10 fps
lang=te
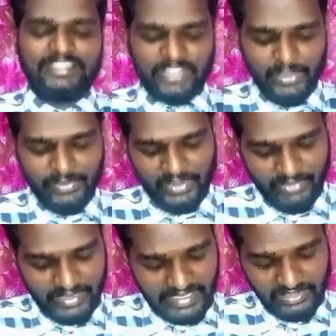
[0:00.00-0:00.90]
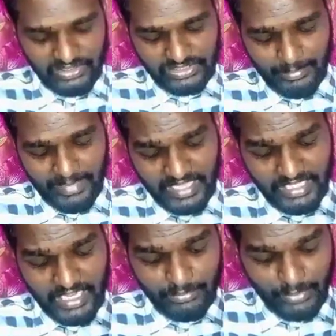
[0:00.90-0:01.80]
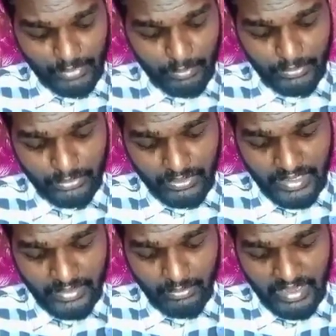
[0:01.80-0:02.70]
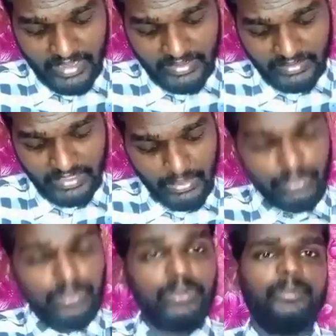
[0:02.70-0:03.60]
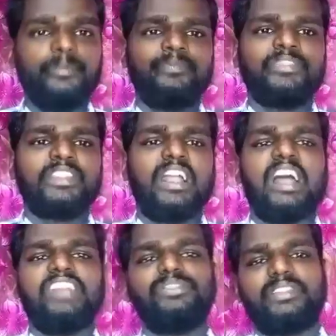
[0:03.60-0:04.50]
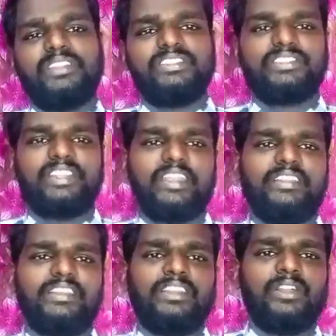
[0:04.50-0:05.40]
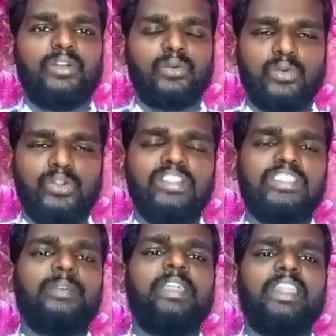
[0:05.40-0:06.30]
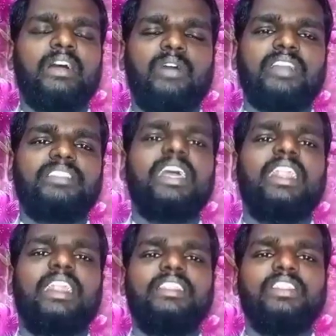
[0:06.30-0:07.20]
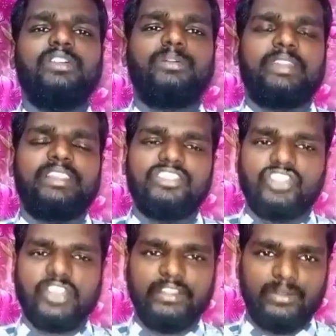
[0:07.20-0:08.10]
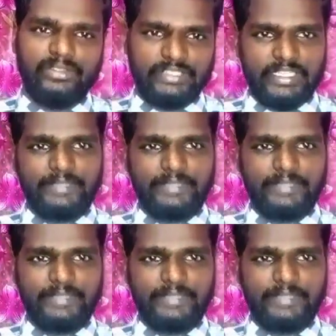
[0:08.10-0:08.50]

దేవుడు ఎవరికైతే సమాధానం ఇవ్వబోతున్నాడో వారిని దేవుడు ఆశీర్వదిస్తాడు ఒక ఉన్నతమైన వాగ్దానాన్ని దేవుడు మనకిచ్చాడు ఈ రోజున